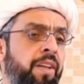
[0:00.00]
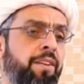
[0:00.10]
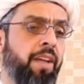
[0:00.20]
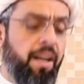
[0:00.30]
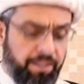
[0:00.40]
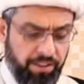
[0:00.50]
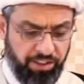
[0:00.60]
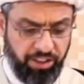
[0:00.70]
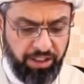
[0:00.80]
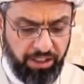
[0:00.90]
naz
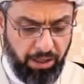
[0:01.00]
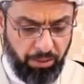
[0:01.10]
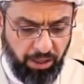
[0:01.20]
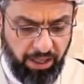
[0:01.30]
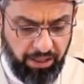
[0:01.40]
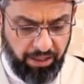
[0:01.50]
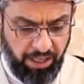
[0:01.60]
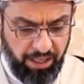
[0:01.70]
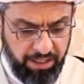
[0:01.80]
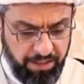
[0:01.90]
içinde
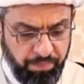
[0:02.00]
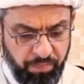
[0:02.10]
olanlar,